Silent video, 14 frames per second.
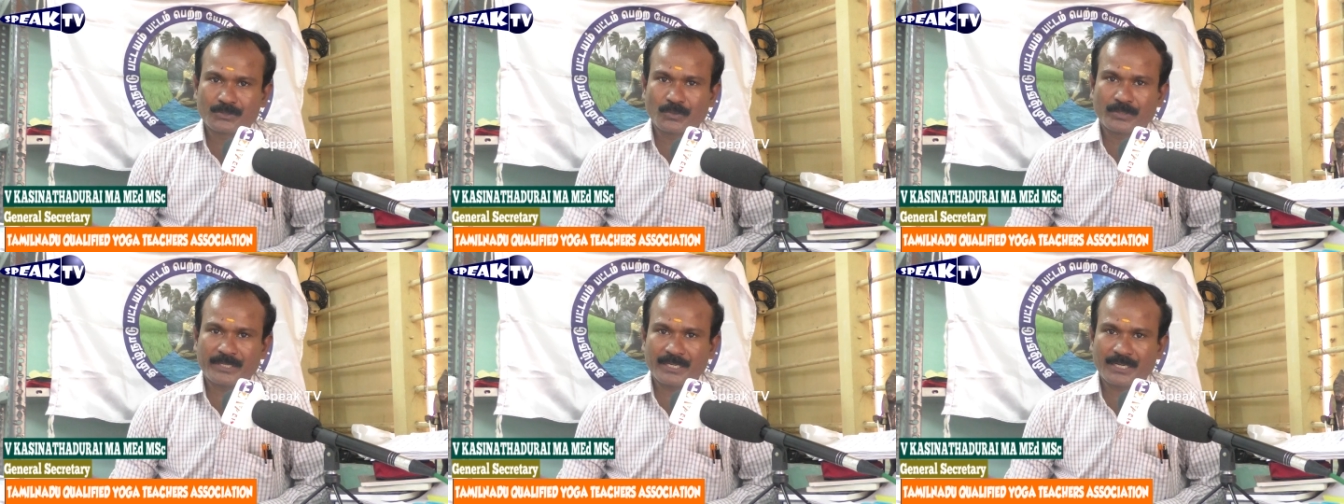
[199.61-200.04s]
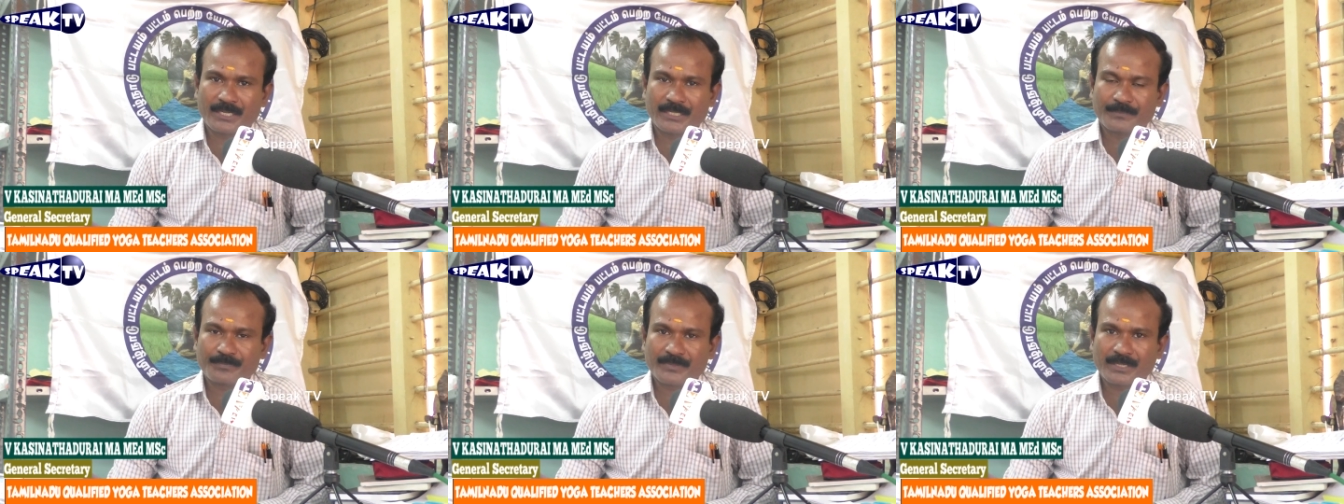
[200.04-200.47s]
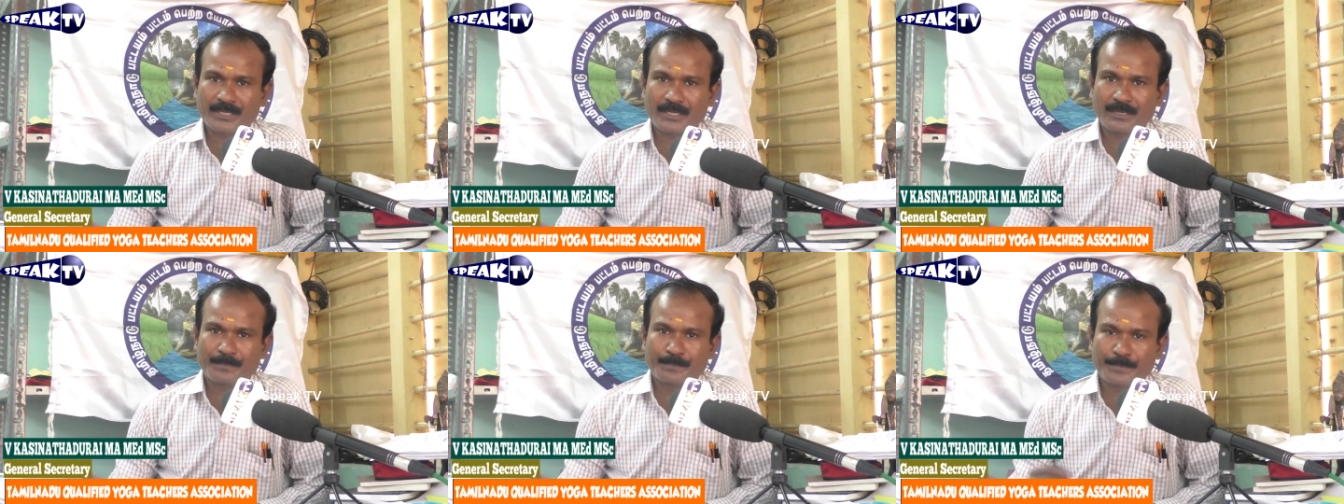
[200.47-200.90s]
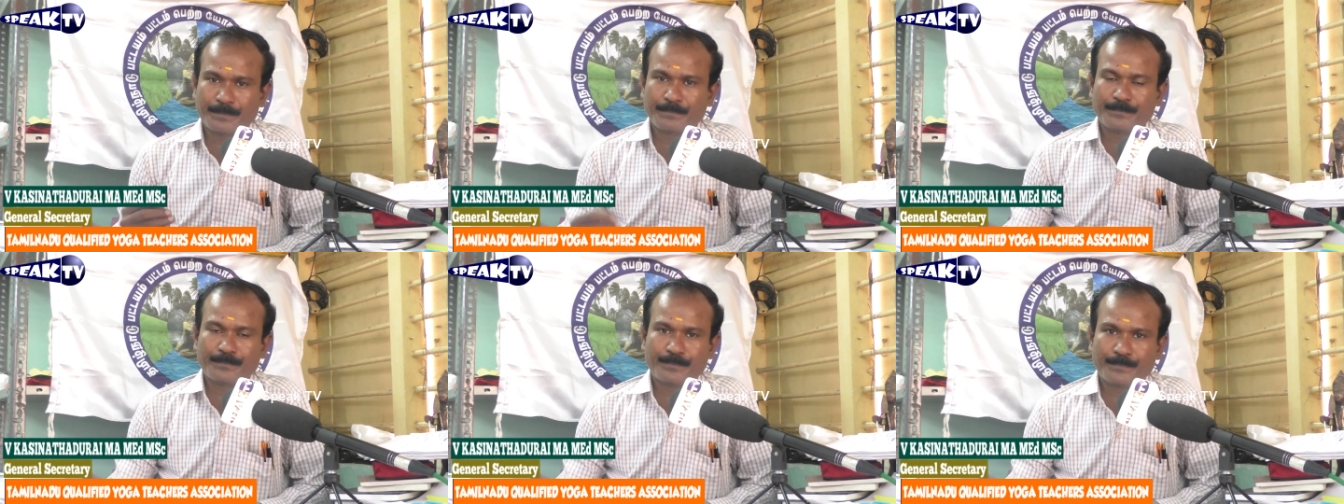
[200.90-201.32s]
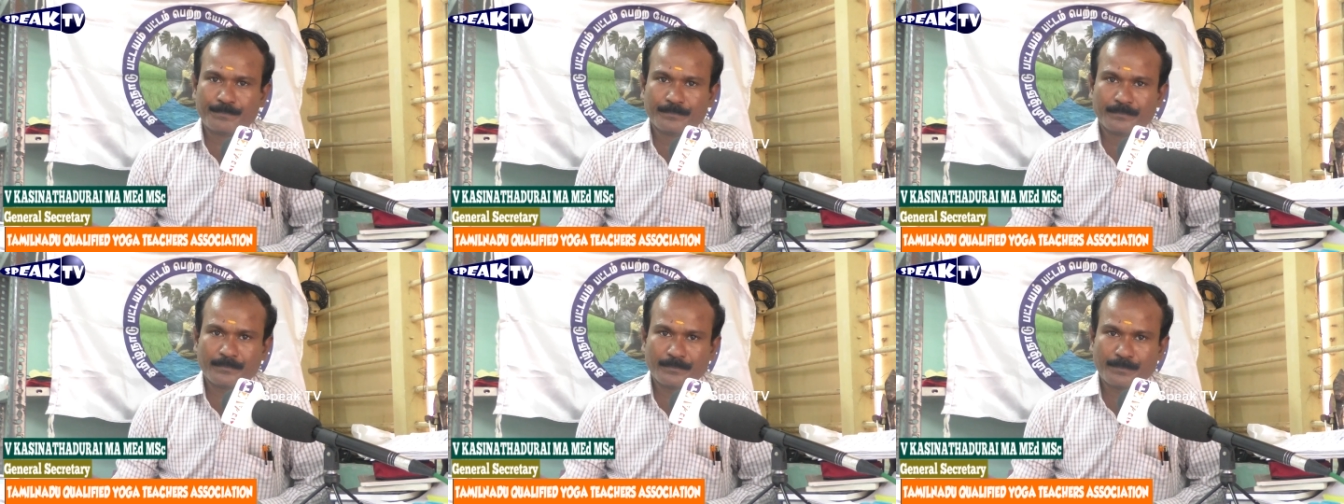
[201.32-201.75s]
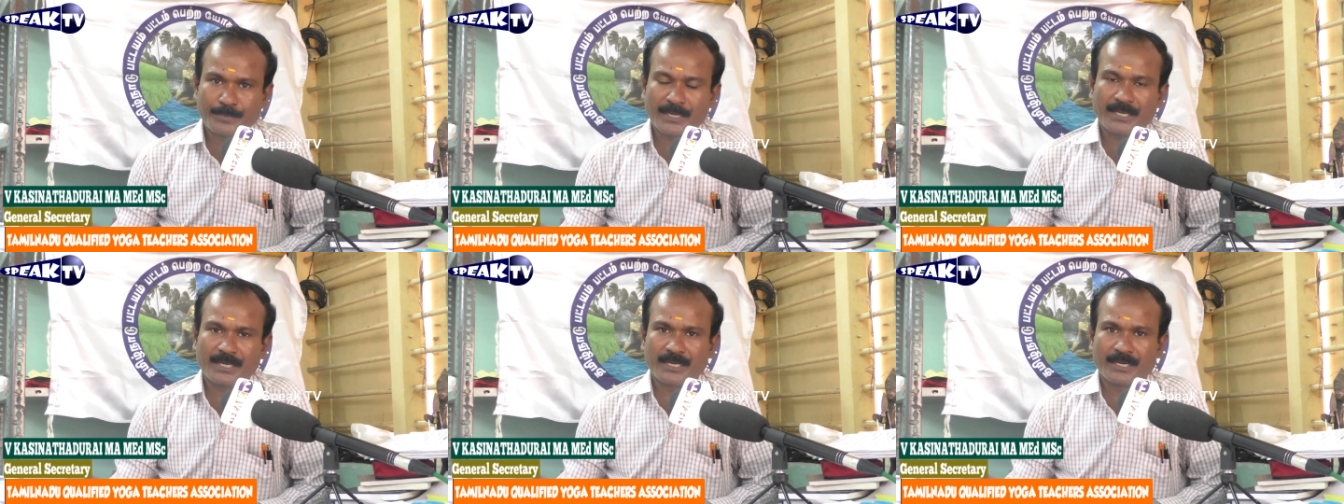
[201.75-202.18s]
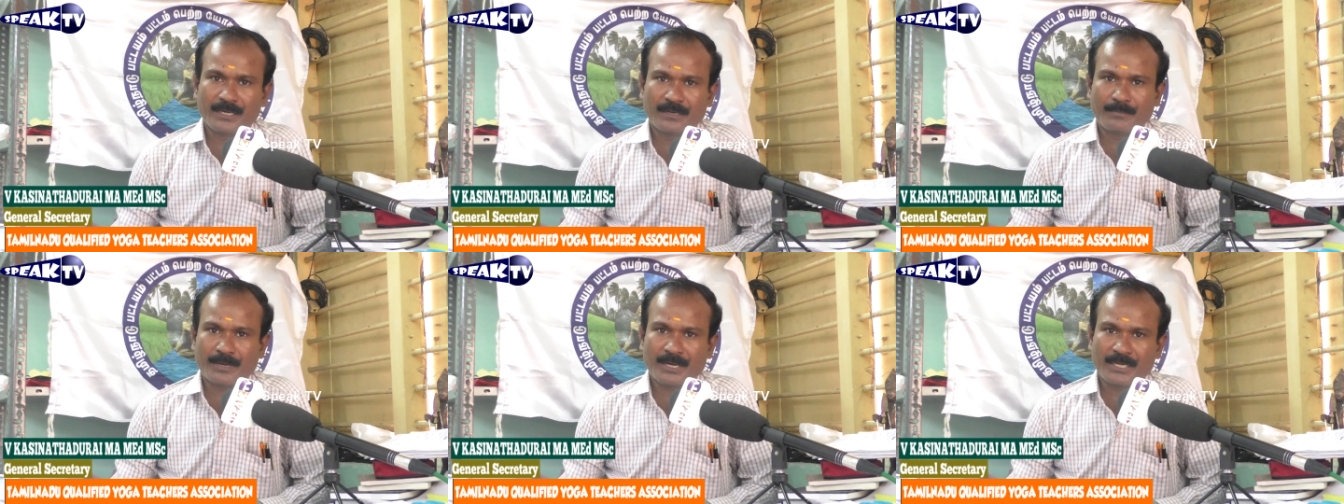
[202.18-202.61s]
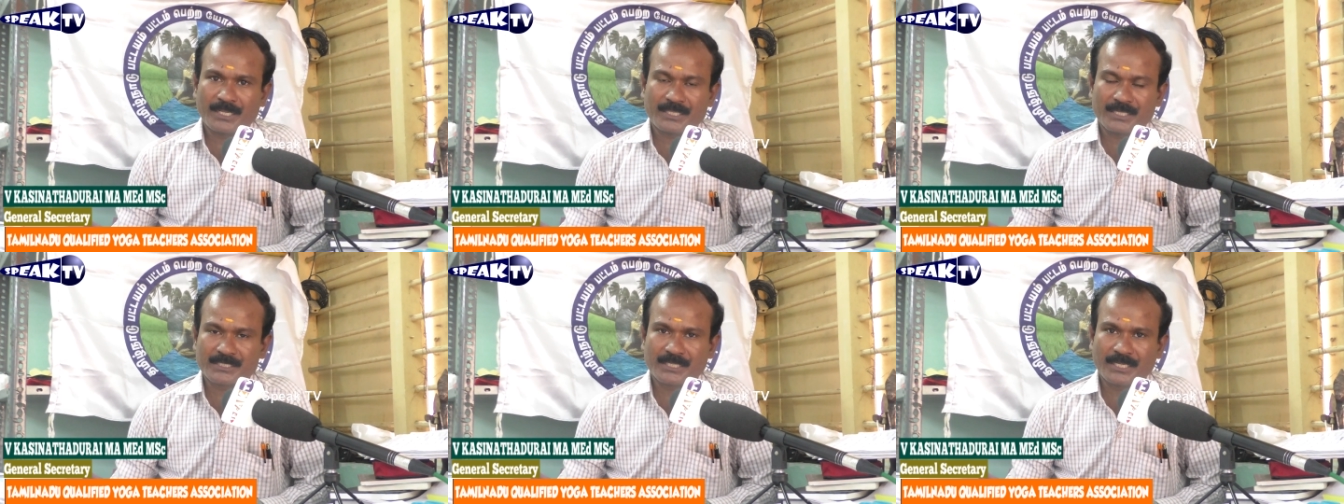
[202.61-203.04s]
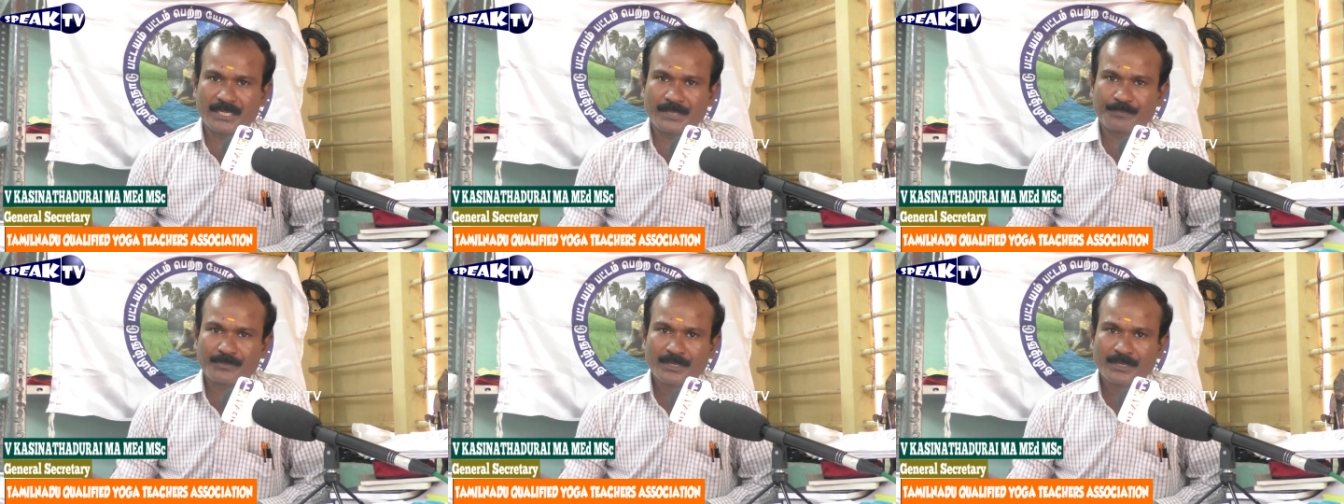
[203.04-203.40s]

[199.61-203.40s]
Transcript: தோன்றிய கலை ஏன்னா பல மாநிலத்திலும் சரி